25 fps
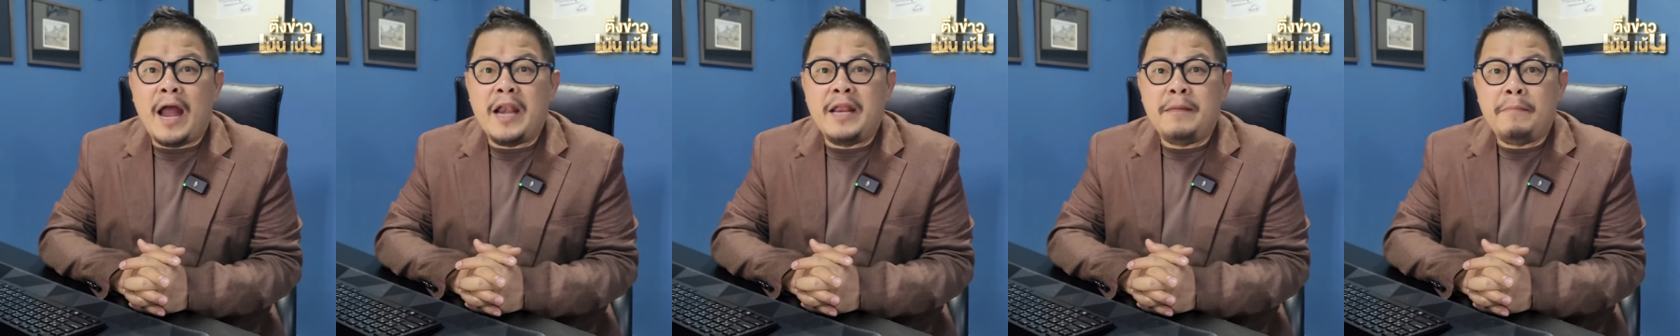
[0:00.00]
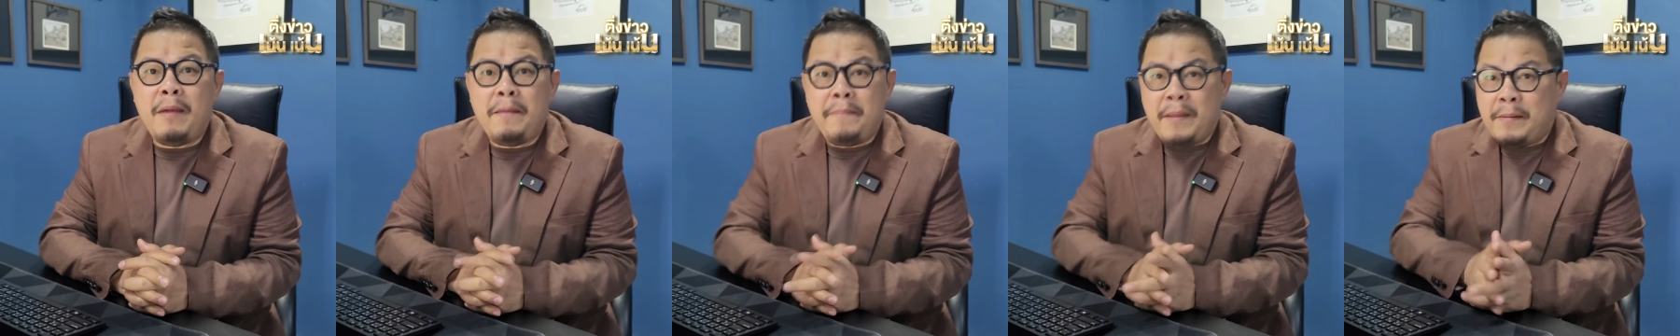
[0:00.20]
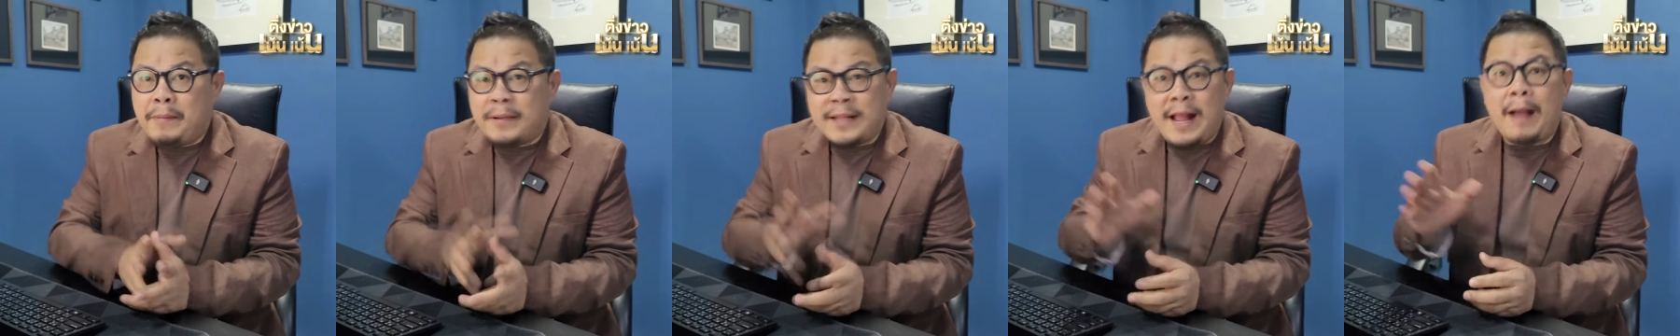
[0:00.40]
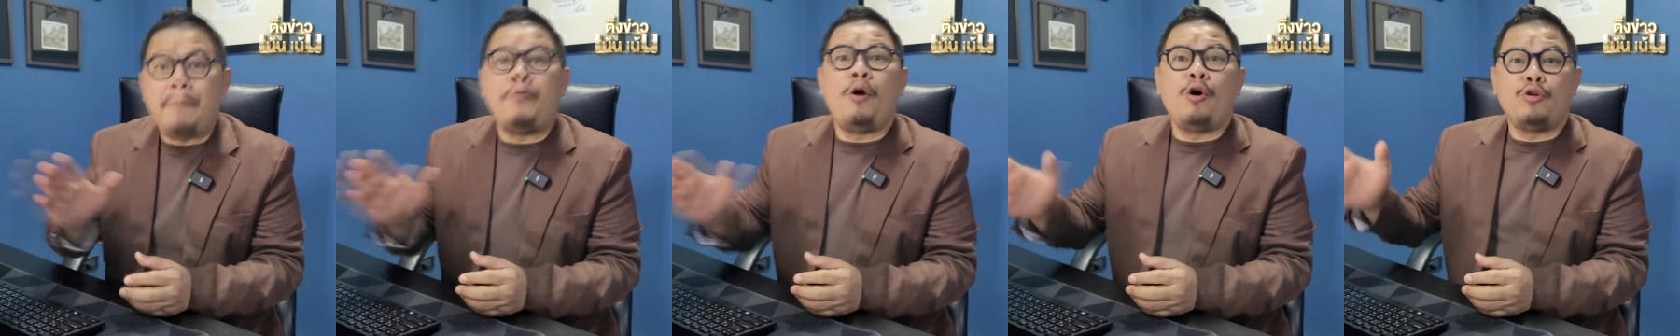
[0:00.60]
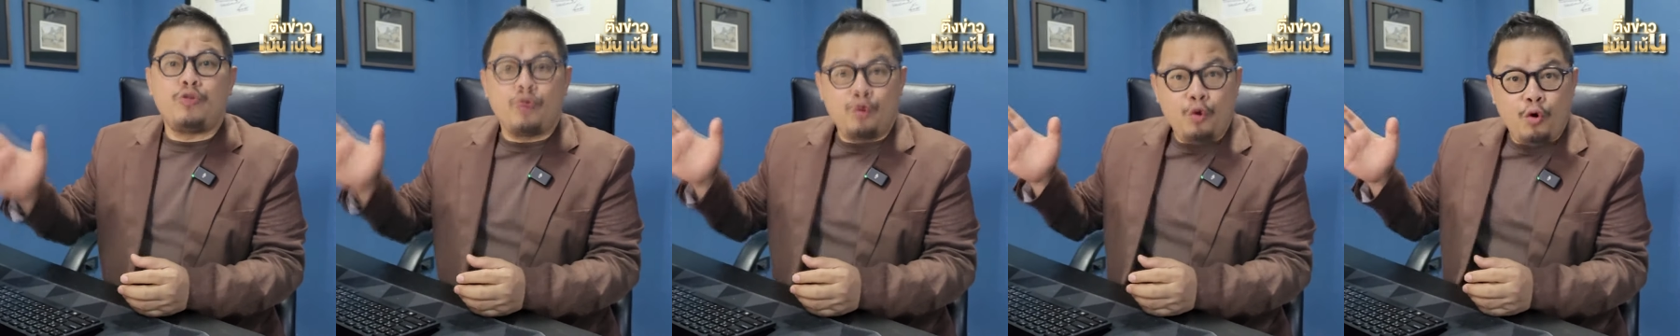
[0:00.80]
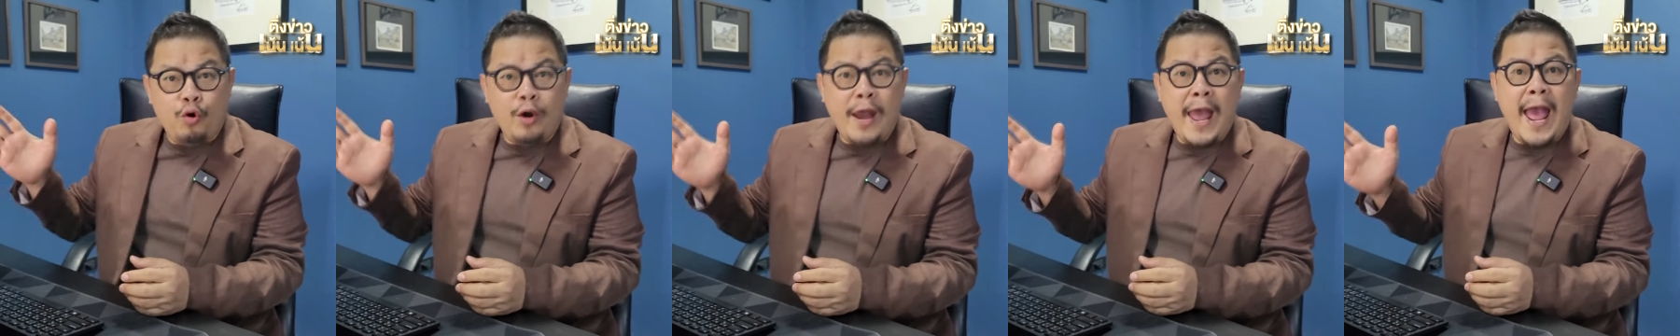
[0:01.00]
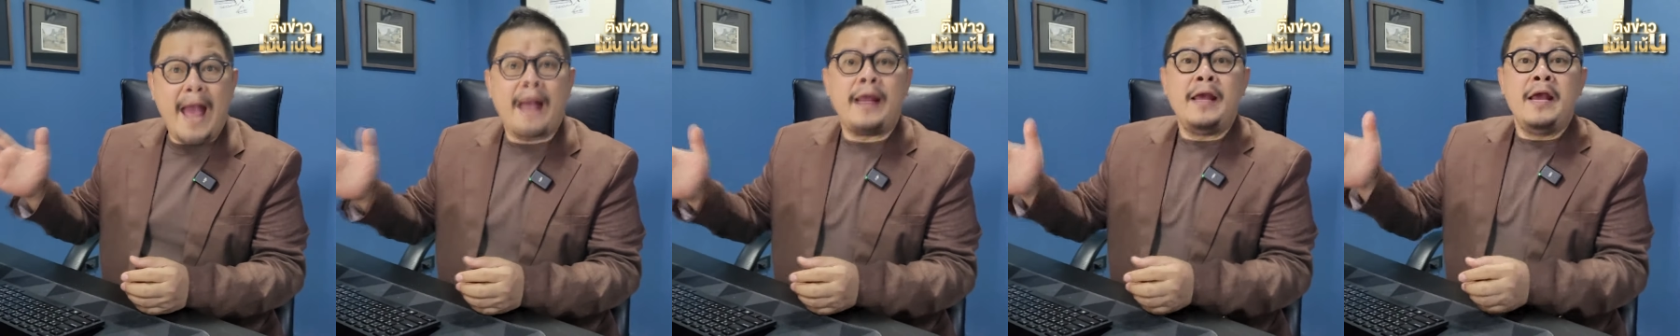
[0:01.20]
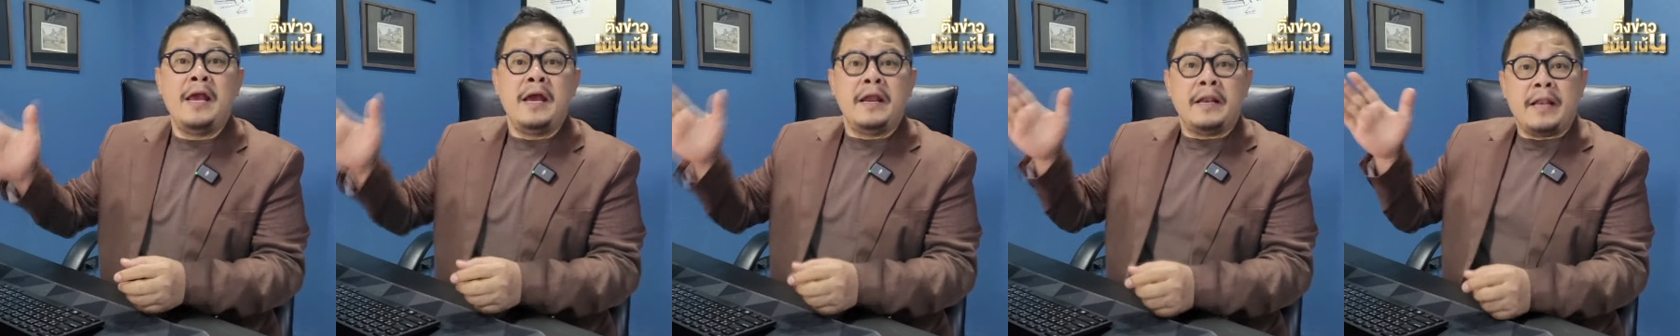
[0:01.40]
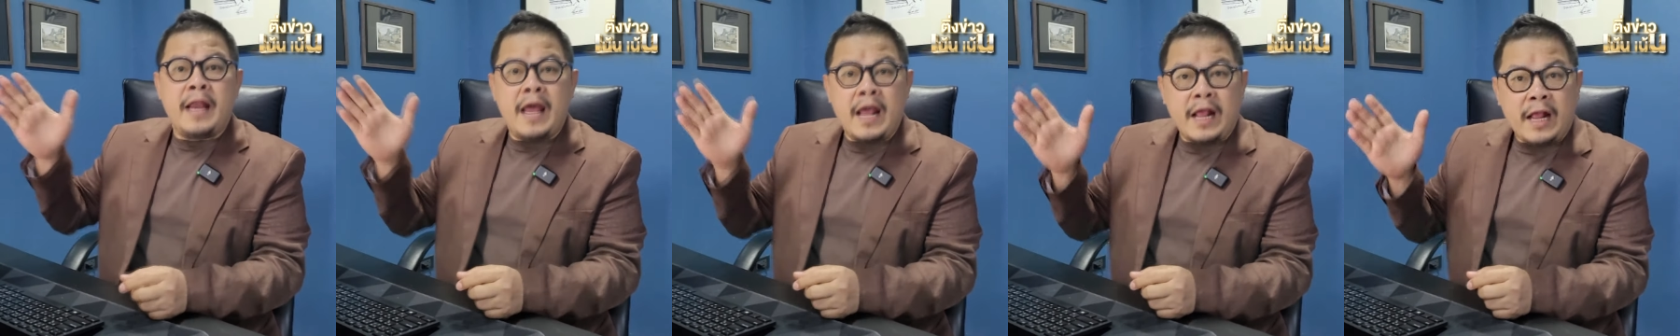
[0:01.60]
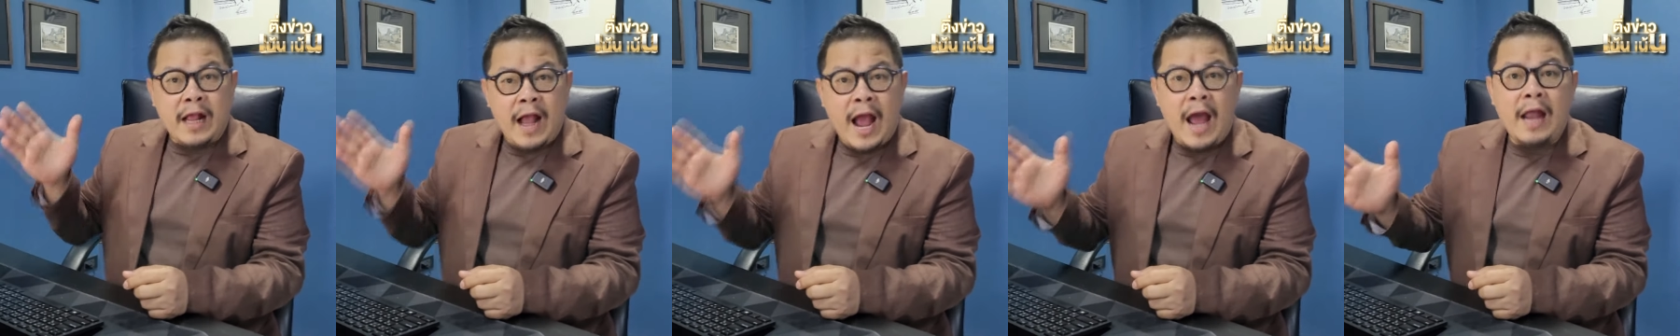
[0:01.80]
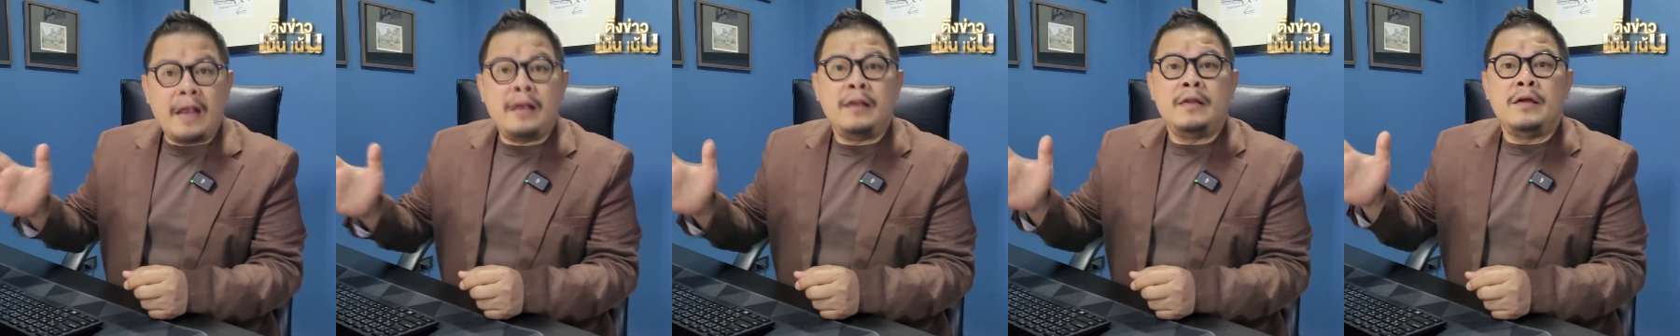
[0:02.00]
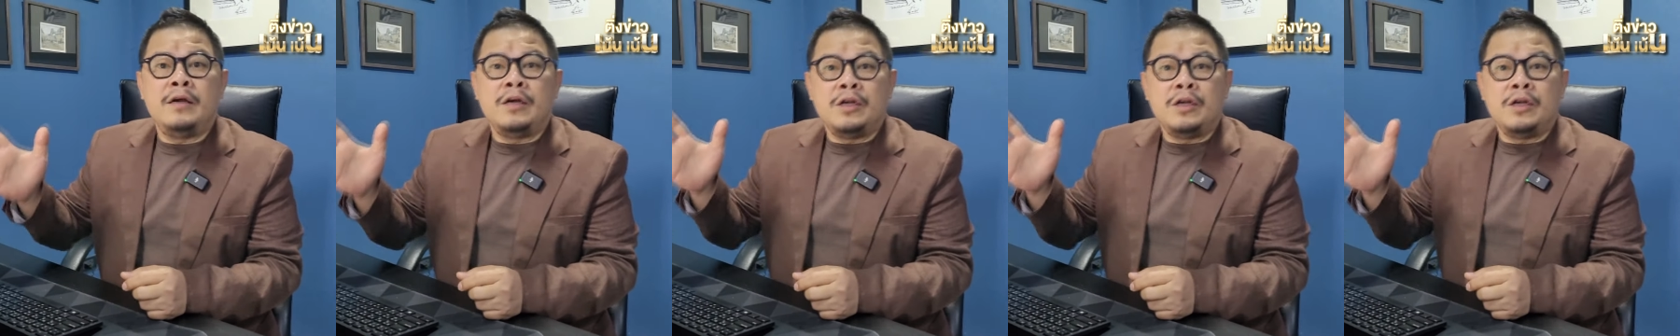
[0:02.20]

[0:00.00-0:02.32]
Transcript: อันนี้ไม่เป็นไปตามข้อตกลงแรกในการ